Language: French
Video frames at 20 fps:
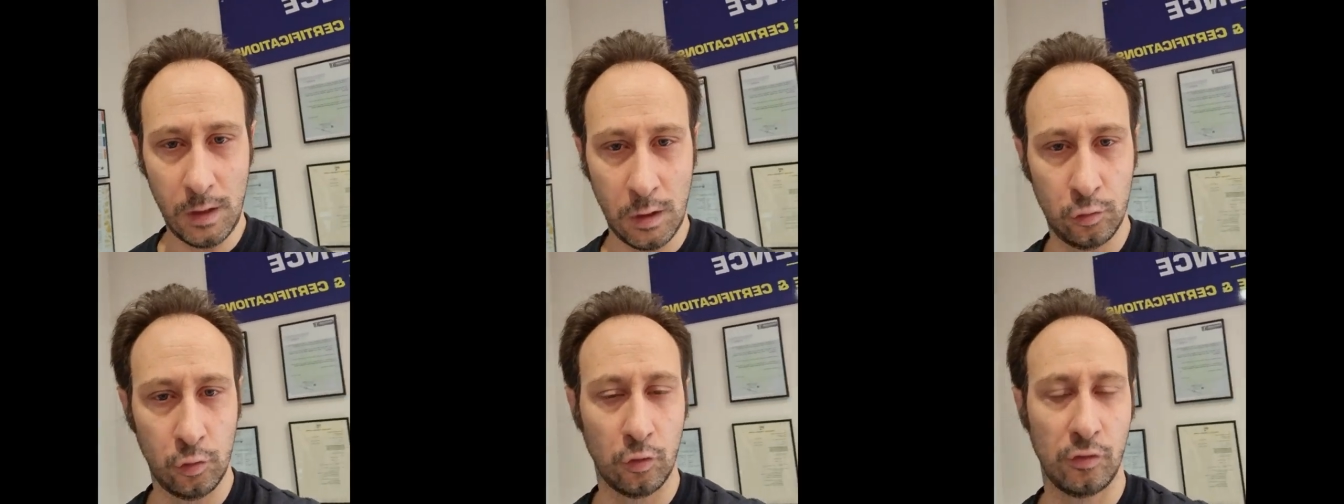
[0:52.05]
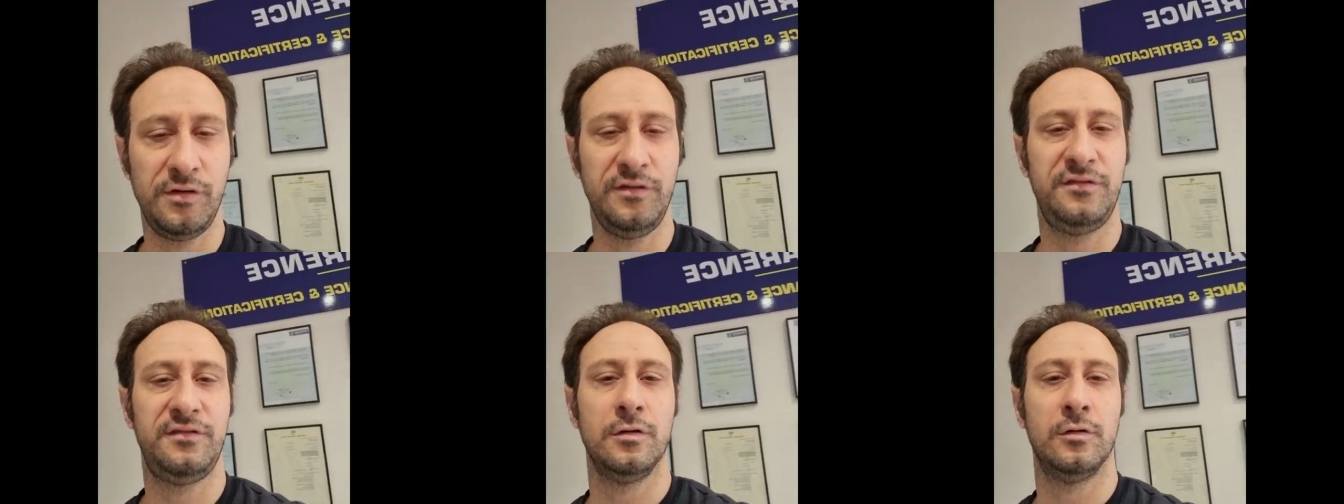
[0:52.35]

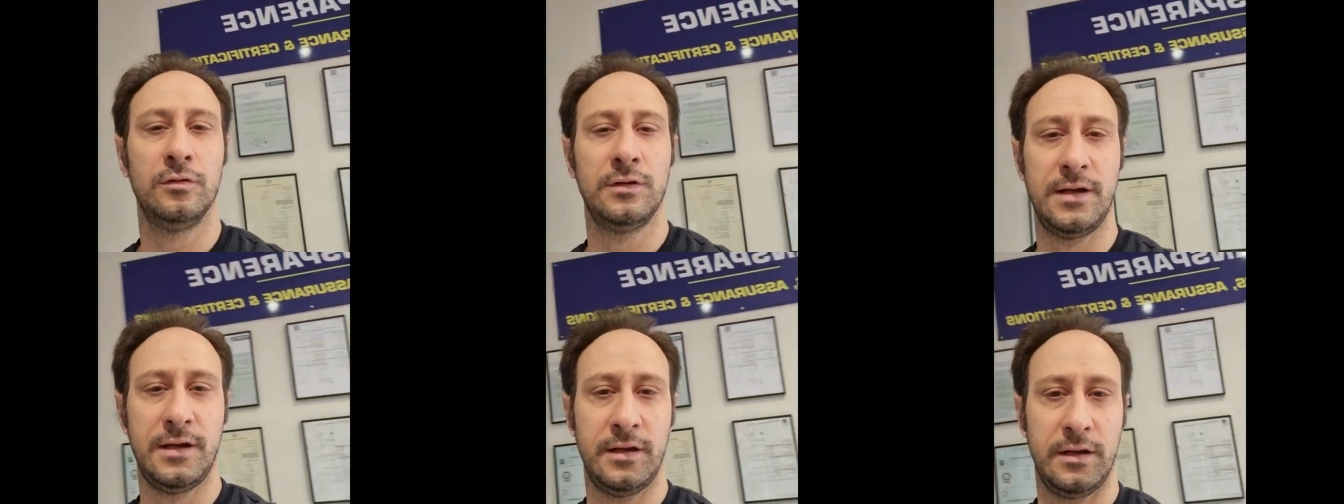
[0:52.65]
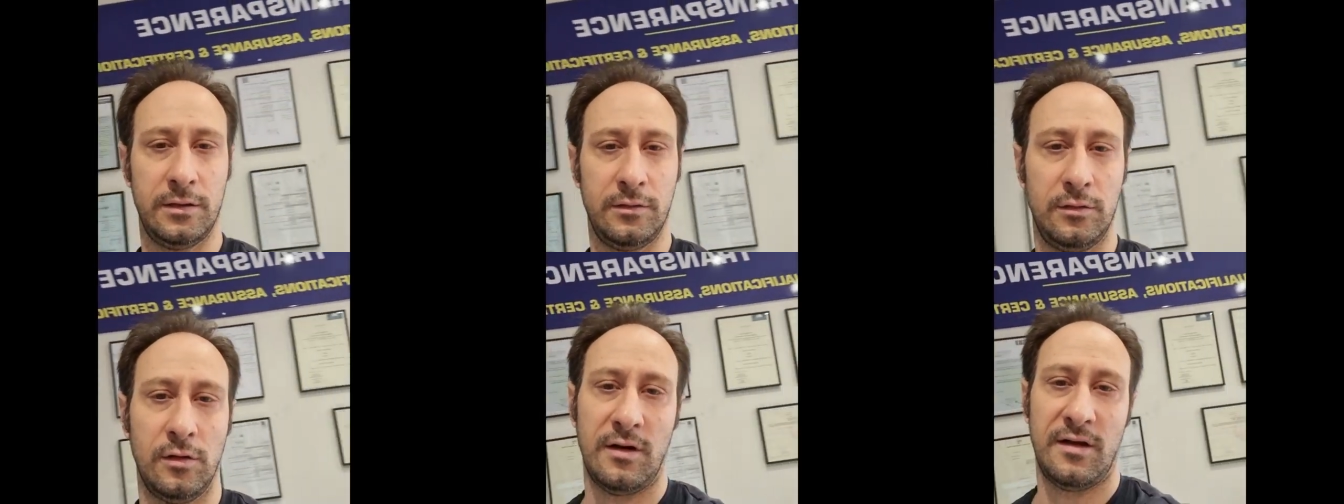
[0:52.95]
Donc ici on est
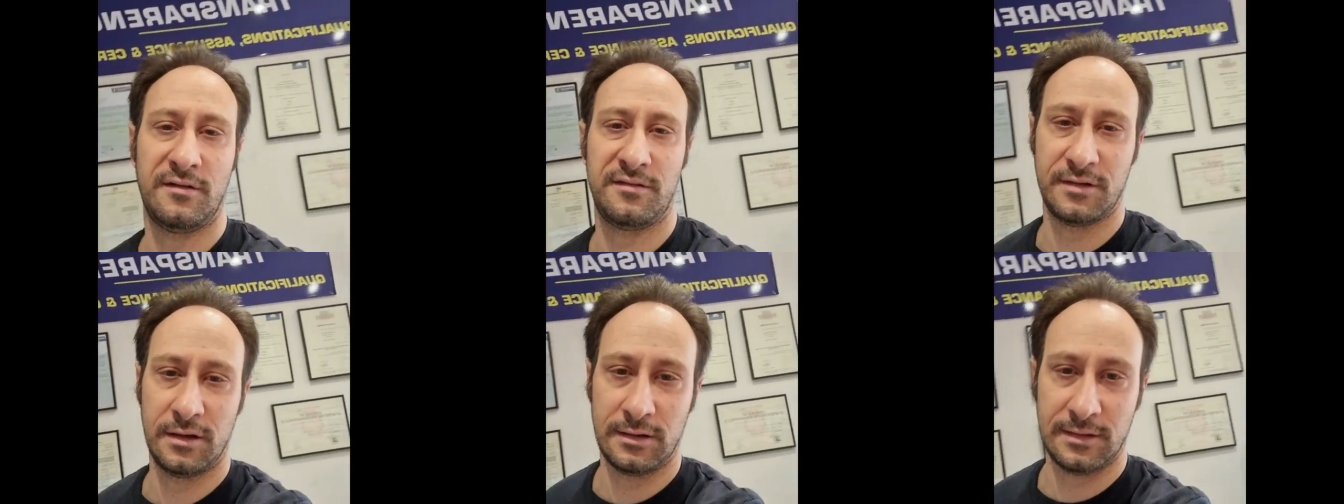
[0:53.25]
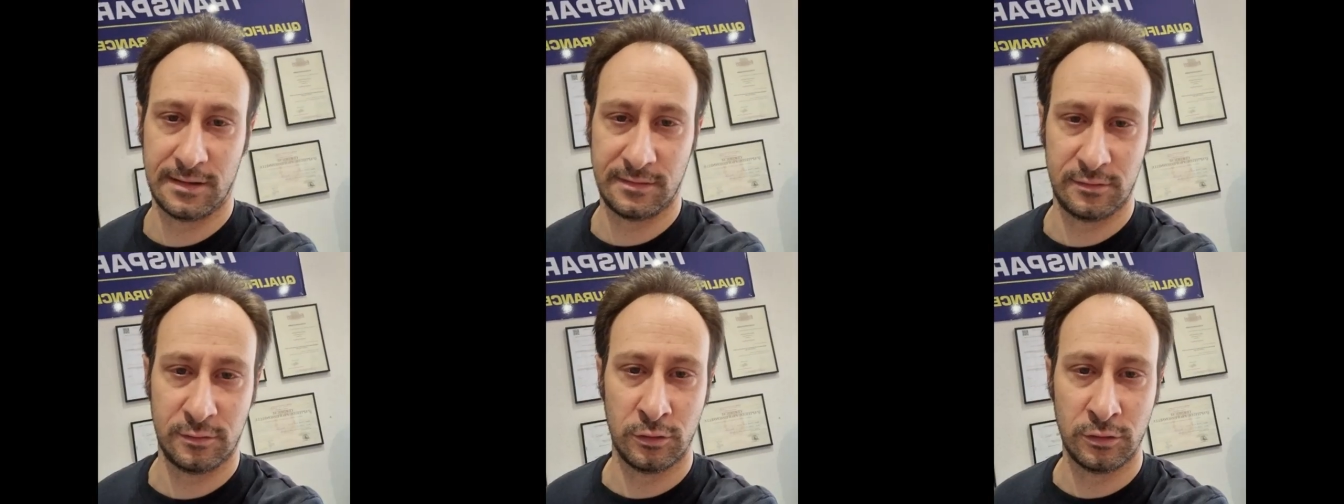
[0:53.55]
dans la salle
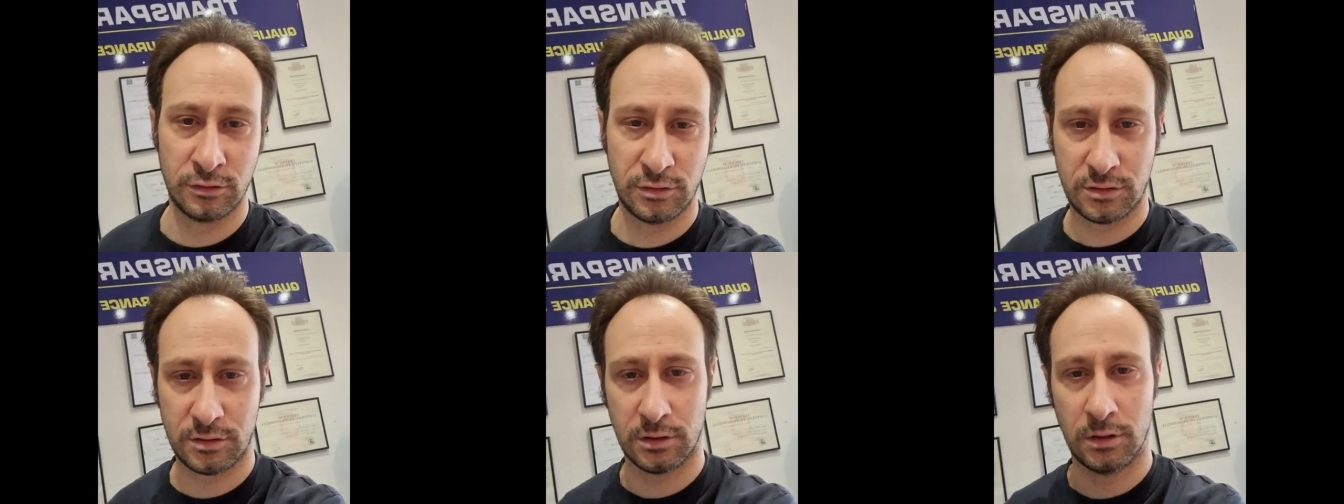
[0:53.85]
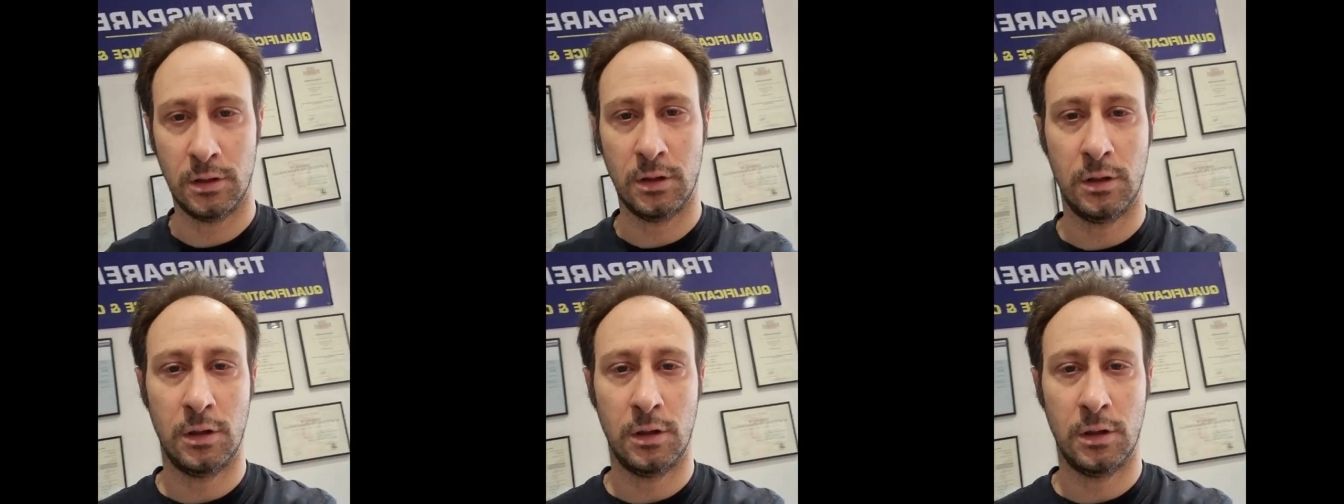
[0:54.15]
d'attente.